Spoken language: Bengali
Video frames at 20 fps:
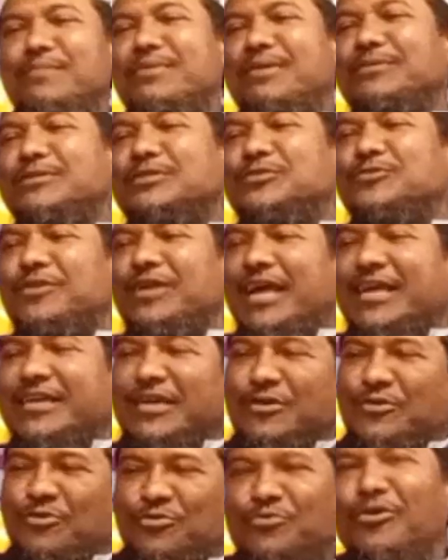এভাবে জোরে
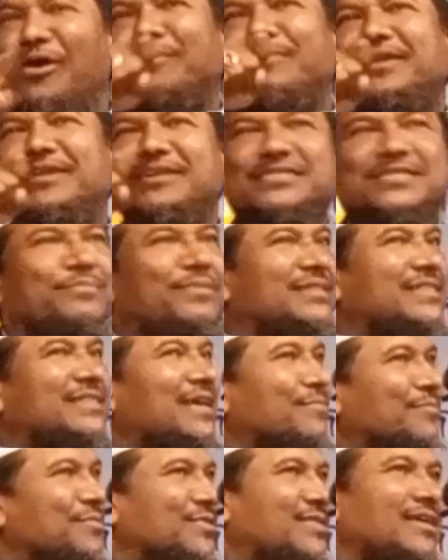একটা ঠুয়া মেরেছে
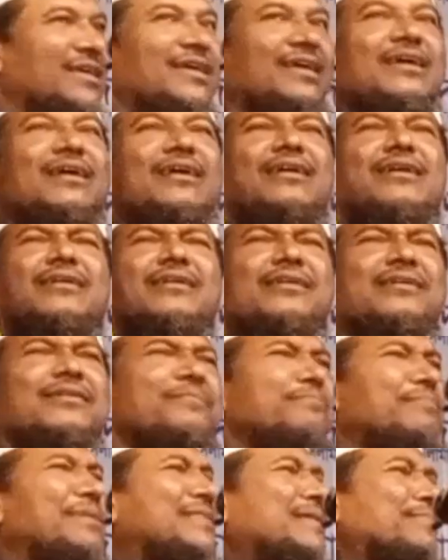মাথার মধ্যে
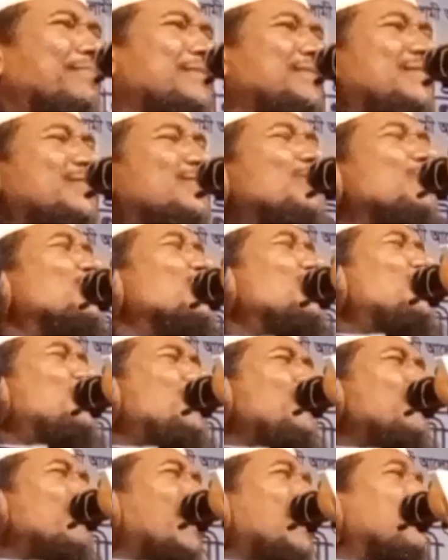ব্যথা পাইছে উফ
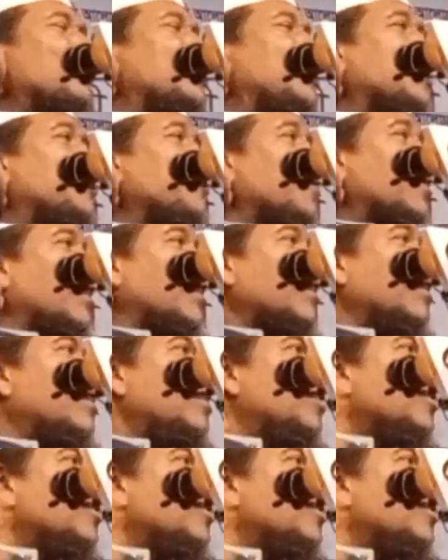মাগো কি করলা